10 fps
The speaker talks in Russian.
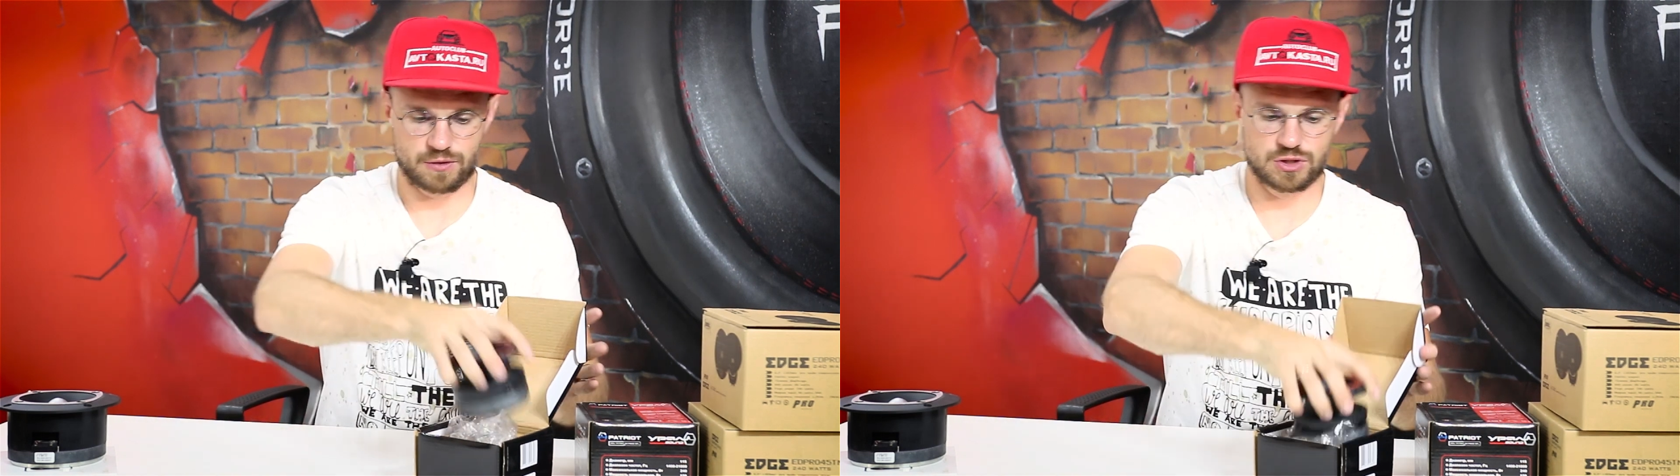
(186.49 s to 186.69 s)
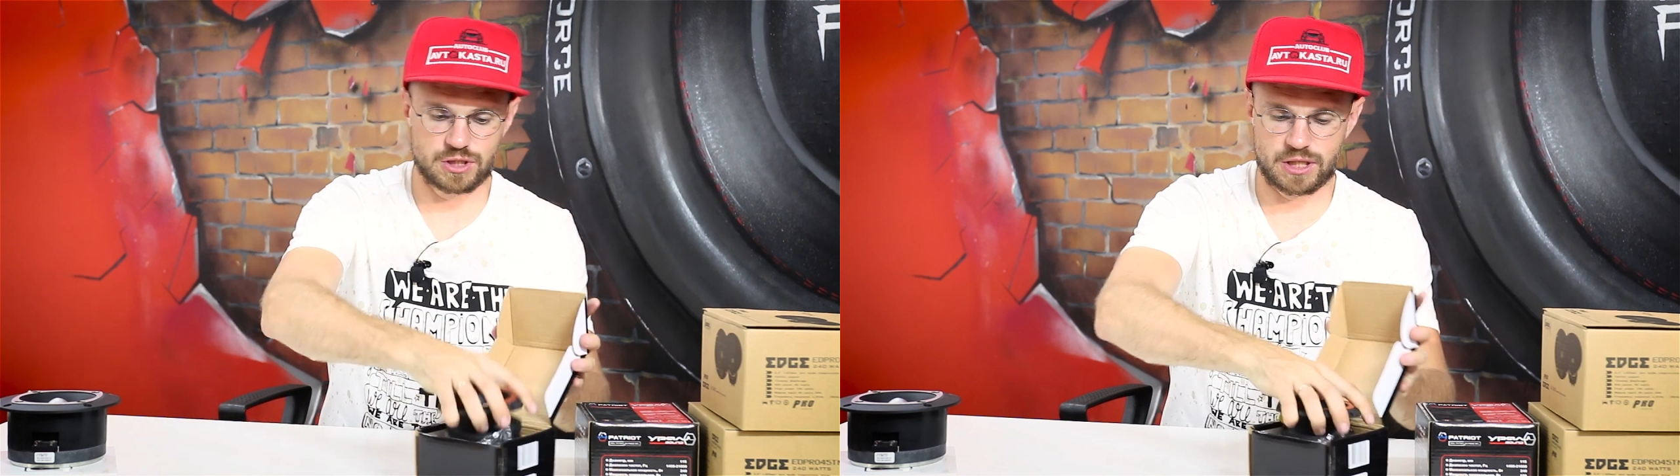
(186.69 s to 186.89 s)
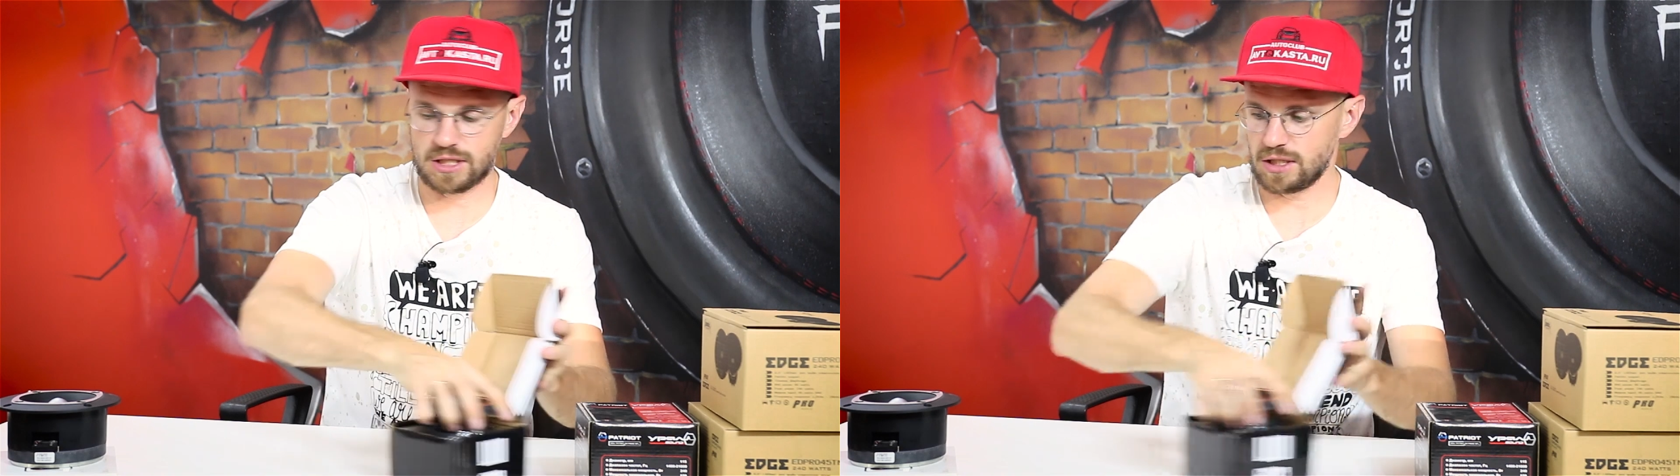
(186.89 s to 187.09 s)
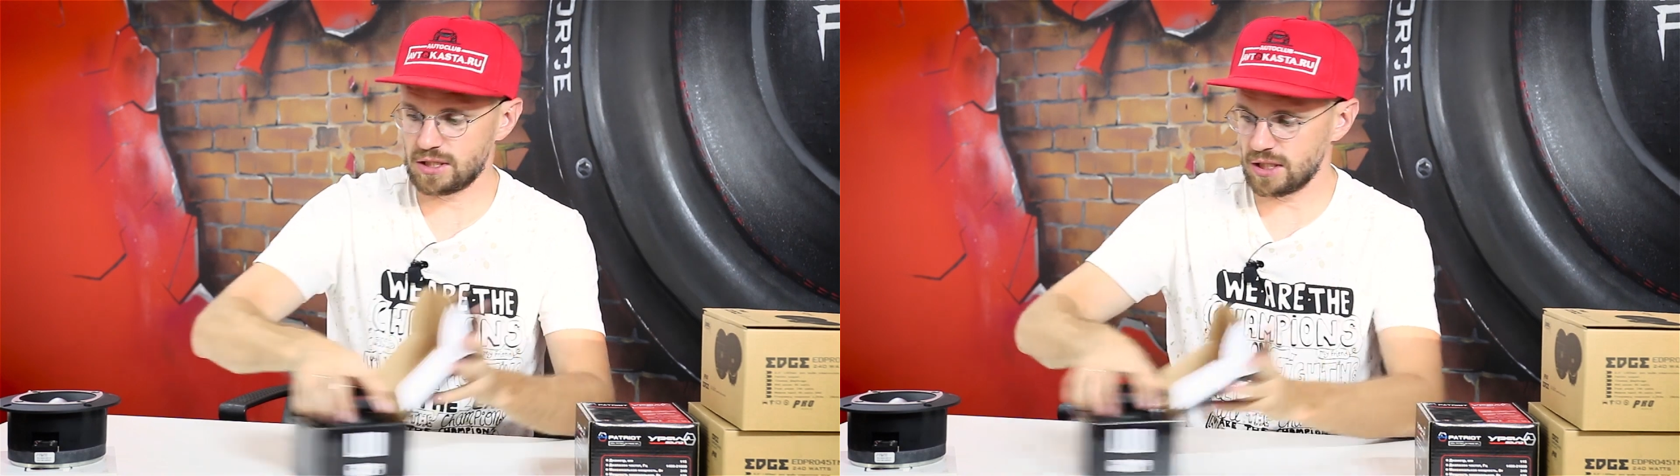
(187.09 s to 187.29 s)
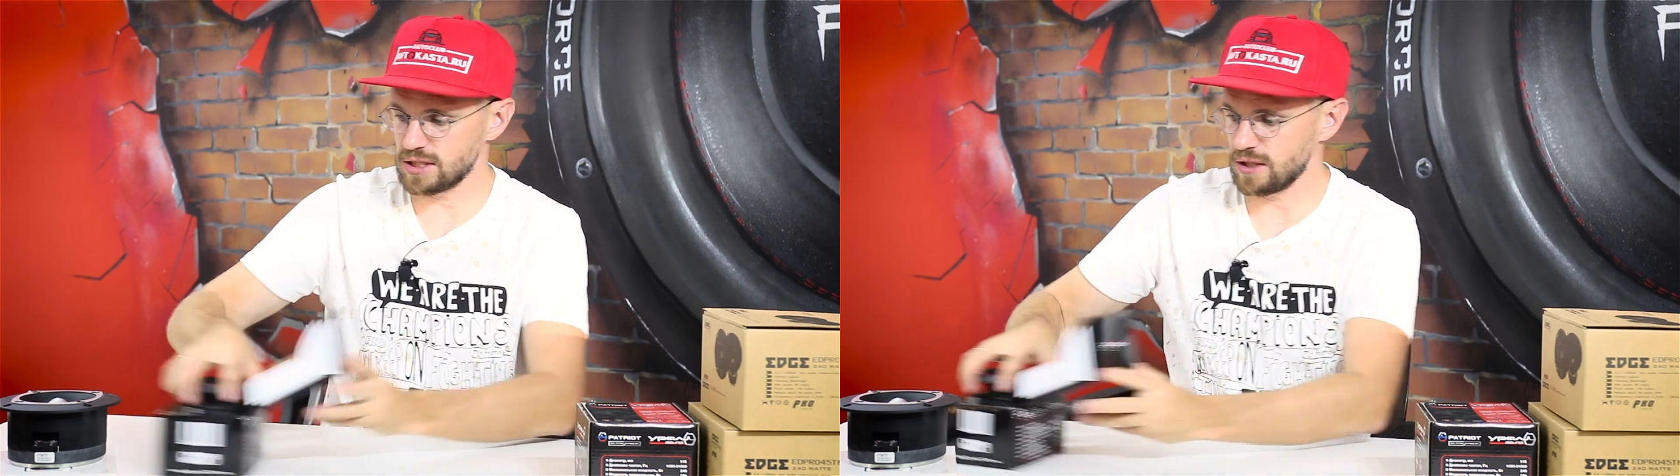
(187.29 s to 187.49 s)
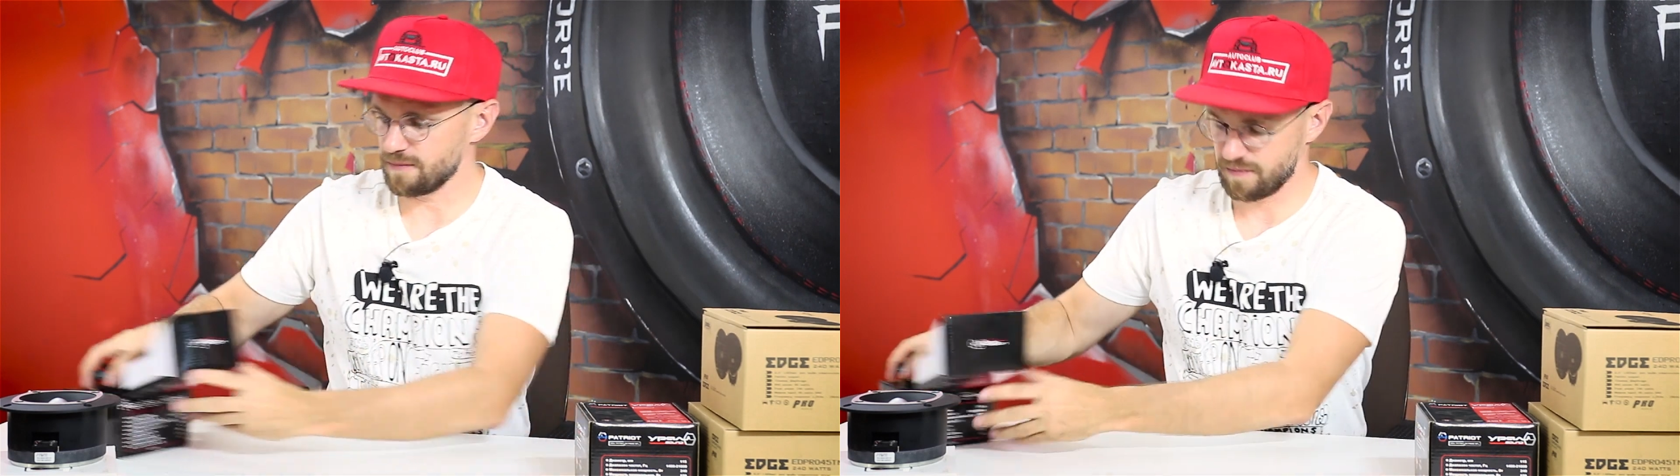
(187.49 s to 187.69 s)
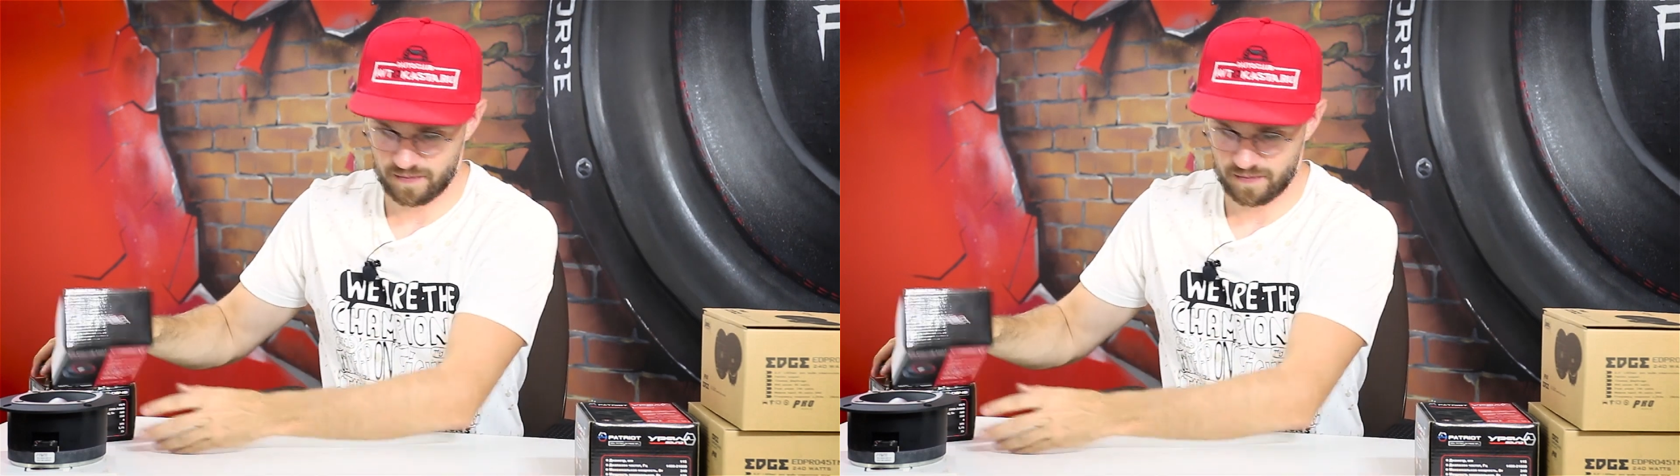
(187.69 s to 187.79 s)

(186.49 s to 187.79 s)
Интересный